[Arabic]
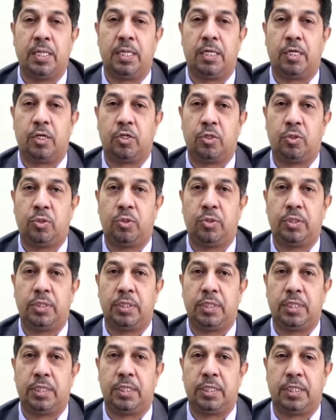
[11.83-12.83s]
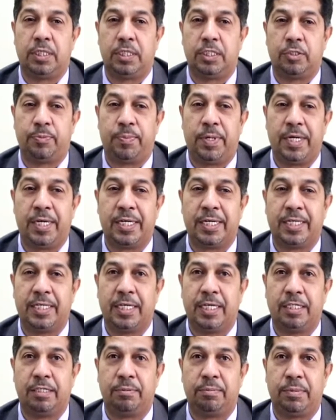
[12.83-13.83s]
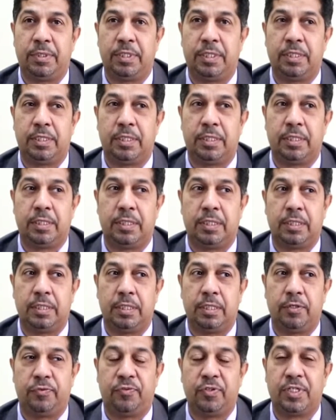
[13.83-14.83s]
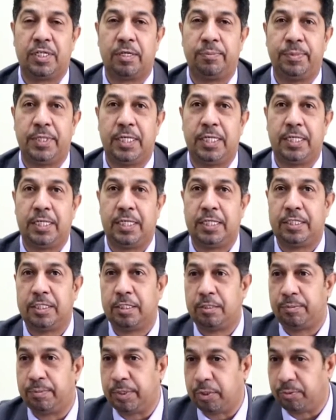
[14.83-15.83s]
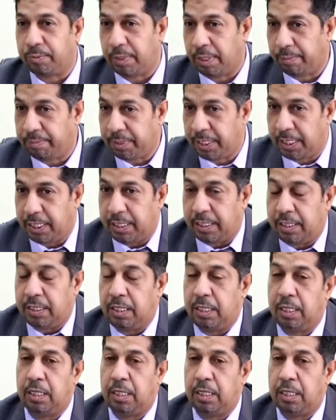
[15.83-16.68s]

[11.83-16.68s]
لكون سباير آه، أكاديمي آه، الفكرة منها أن هي تدمج ما بين